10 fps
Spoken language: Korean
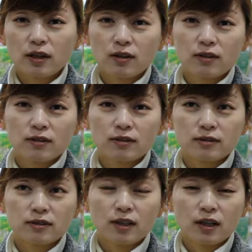어,
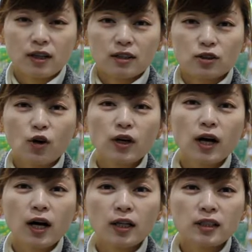
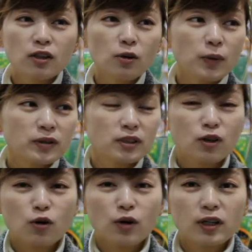저희가 생협 같은
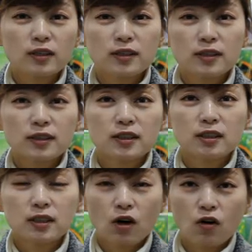경우에는
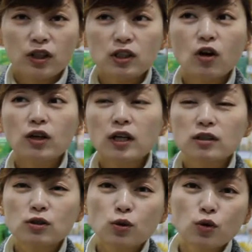어,
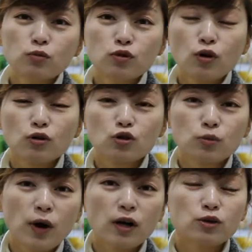인터넷으로 물건을
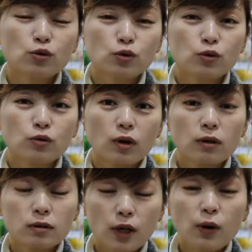구매할 수도
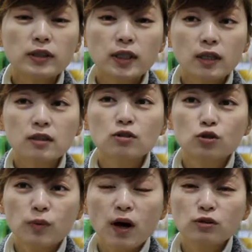생활재를
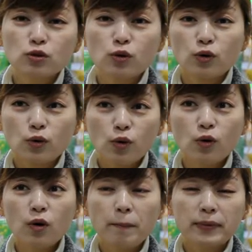구매할 수도
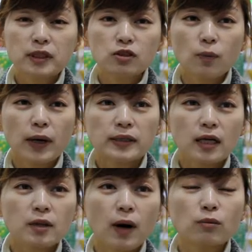있고 직접
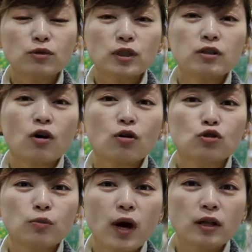매장을 방문해서
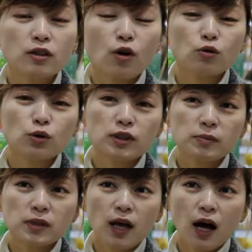구매하는 경우도
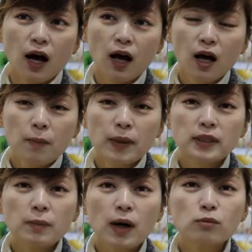있습니다.
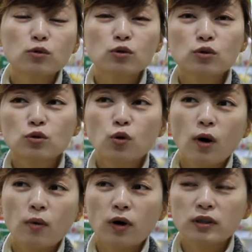매장 방문
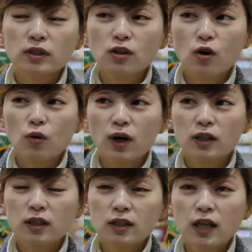조합원 같은
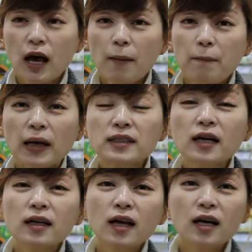경우에는
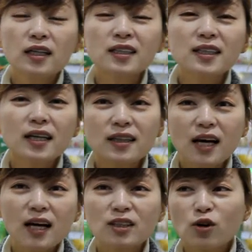매장의 크기에
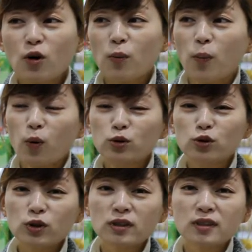따라서 볼
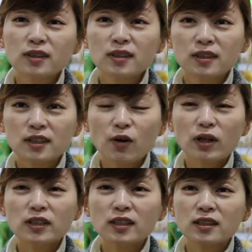수 있는
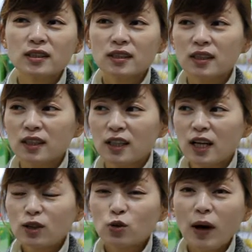생활재들이
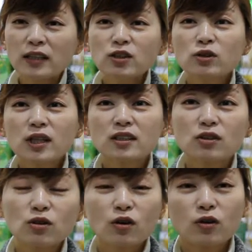좀 한정돼
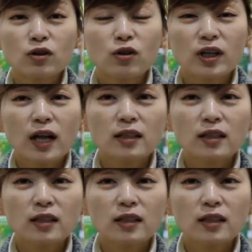있어서 그렇긴